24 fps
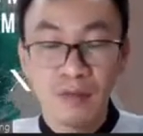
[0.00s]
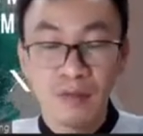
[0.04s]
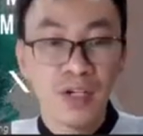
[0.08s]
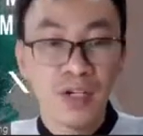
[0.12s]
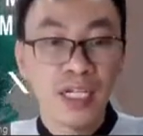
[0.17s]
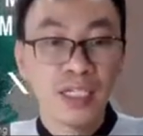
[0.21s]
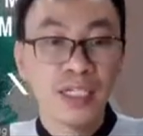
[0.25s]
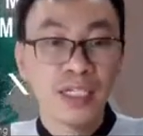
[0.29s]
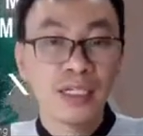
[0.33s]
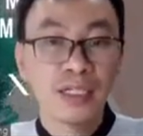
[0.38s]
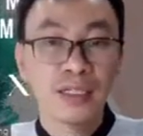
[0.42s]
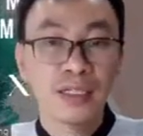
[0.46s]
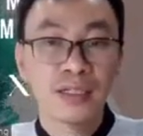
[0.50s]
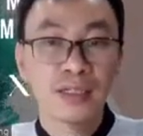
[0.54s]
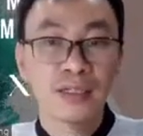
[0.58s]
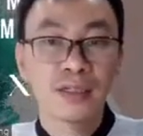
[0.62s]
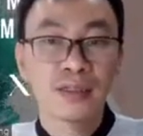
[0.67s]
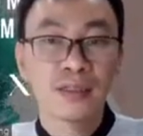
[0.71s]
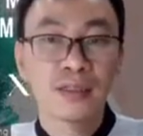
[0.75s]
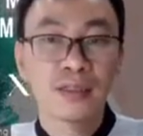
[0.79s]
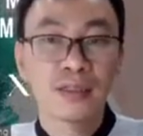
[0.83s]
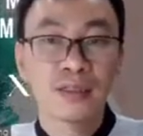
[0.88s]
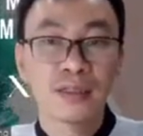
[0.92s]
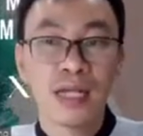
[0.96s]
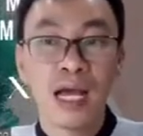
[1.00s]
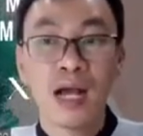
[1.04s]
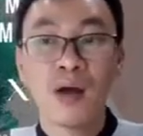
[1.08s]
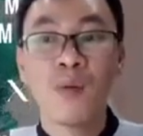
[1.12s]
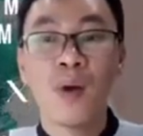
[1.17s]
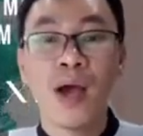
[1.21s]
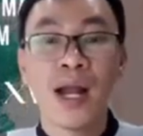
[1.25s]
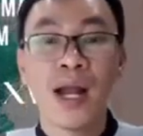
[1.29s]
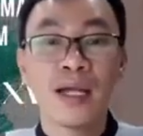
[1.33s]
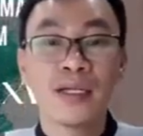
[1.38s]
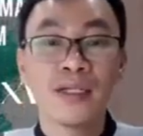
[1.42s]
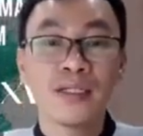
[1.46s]
Vậy thì ừ,
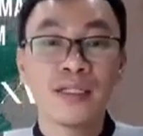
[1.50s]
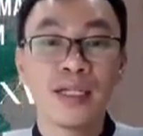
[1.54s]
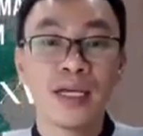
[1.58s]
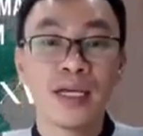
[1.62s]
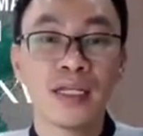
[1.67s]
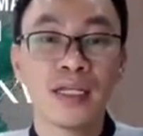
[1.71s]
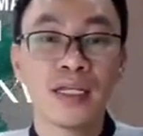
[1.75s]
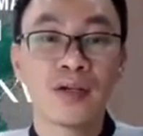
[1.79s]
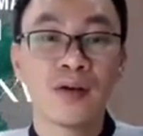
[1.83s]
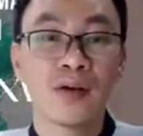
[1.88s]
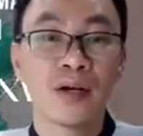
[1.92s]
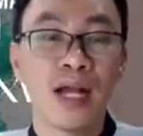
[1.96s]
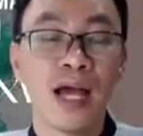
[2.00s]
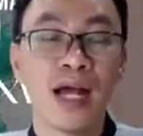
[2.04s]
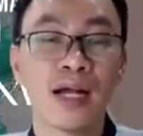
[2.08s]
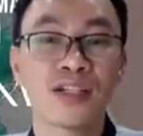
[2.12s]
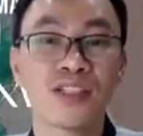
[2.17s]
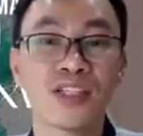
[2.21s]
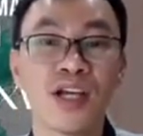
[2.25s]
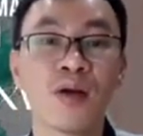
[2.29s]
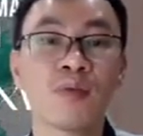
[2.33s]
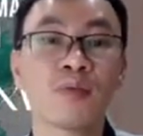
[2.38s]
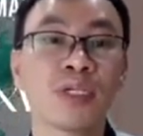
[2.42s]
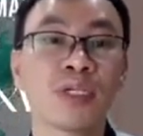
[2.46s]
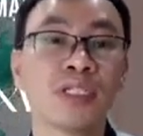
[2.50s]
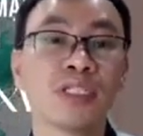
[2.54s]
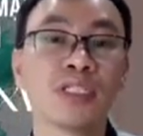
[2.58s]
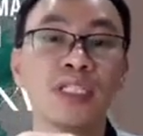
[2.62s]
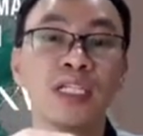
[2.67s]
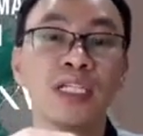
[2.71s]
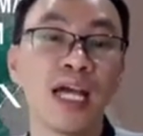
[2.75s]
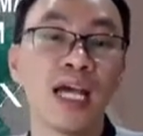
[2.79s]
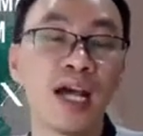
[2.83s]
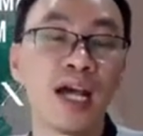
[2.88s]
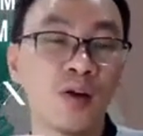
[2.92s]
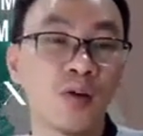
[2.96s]
đàng ngoài thế thì còn đàng trong thì
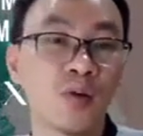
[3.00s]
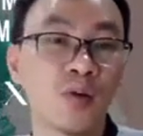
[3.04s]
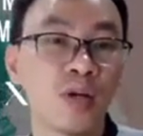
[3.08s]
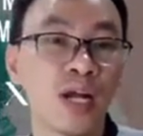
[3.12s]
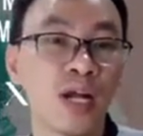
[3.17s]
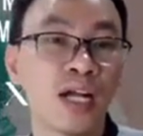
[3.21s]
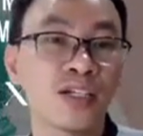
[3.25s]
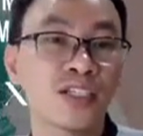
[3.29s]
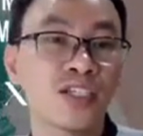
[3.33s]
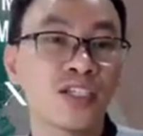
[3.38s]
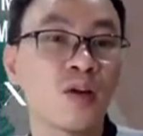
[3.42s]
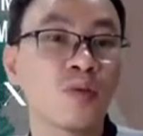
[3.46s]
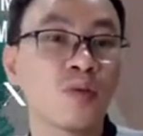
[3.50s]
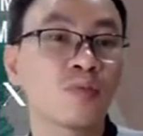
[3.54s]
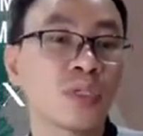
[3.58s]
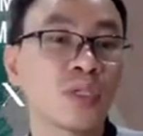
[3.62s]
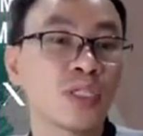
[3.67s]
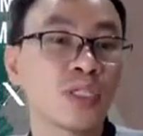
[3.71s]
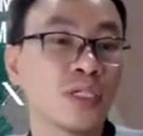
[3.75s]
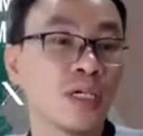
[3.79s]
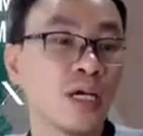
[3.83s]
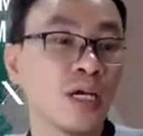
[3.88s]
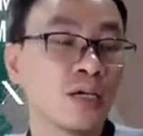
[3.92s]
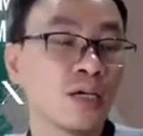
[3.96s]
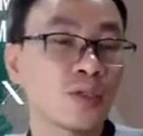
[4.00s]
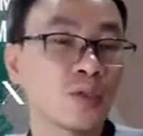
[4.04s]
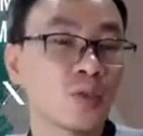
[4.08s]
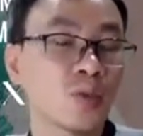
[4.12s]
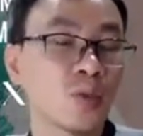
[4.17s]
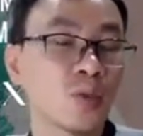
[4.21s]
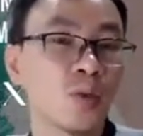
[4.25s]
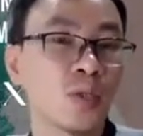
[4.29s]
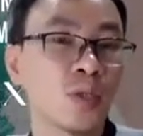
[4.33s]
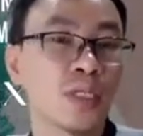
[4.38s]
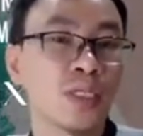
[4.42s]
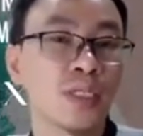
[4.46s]
như thế nào? Đàng trong thì ở
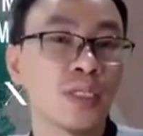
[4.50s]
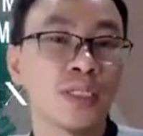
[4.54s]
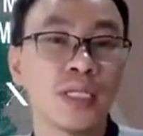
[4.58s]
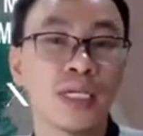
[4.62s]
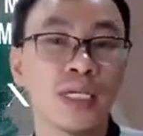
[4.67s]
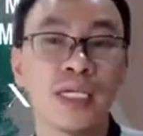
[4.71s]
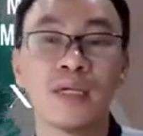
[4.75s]
cuối